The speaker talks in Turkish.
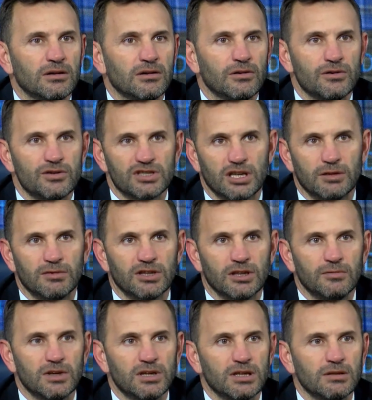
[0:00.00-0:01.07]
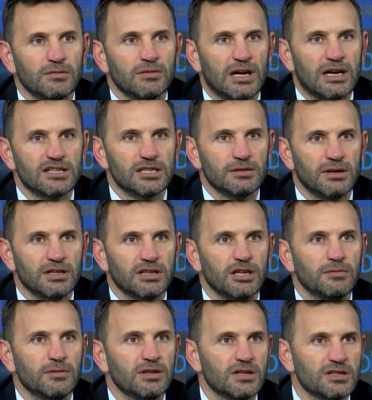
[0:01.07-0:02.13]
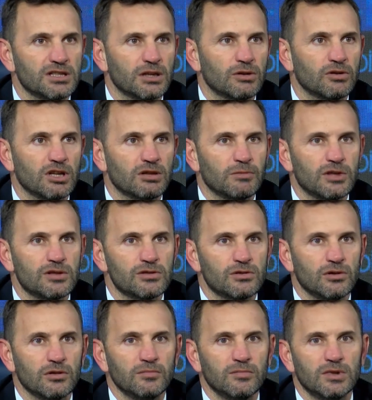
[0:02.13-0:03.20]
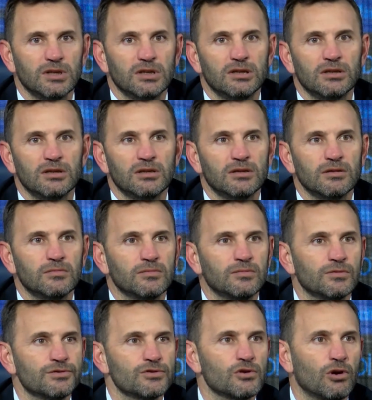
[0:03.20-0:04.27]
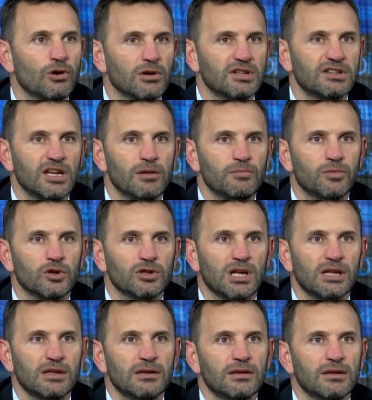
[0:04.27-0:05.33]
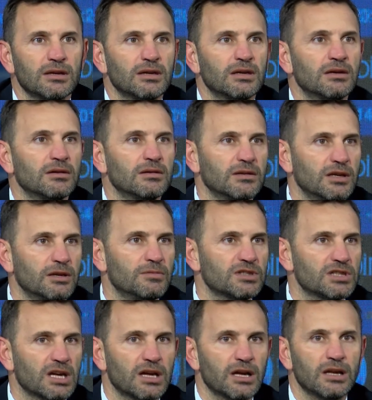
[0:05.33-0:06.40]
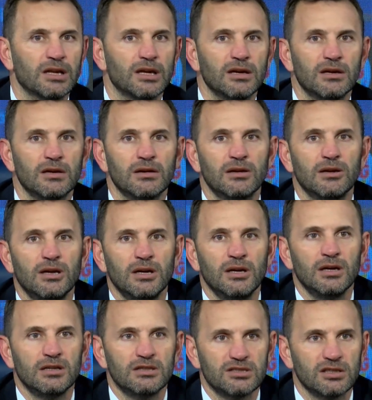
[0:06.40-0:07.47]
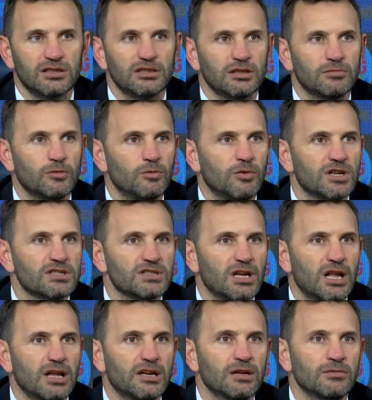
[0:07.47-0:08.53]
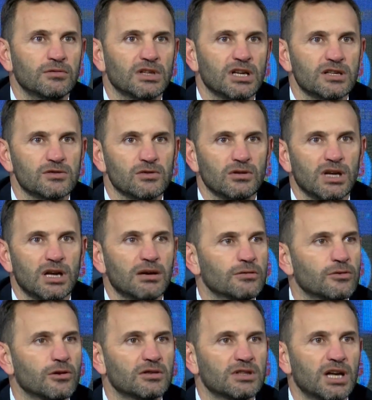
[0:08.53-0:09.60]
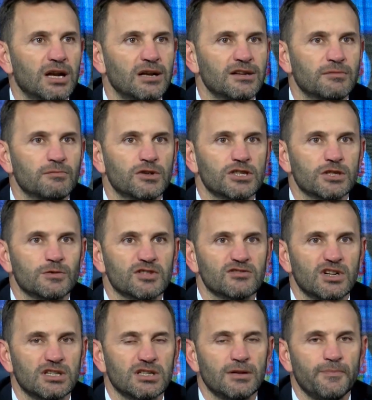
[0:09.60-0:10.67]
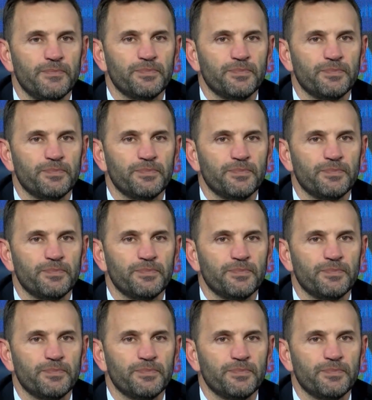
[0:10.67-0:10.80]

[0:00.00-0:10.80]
Oyuncularıma tabii ki her zamanki gibi teşekkür etmek istiyorum. E, bu zorlu tempodan e, iyi bir şekilde çıktık bu maçla ilgili. Bundan sonra dört tane lig maçımız var.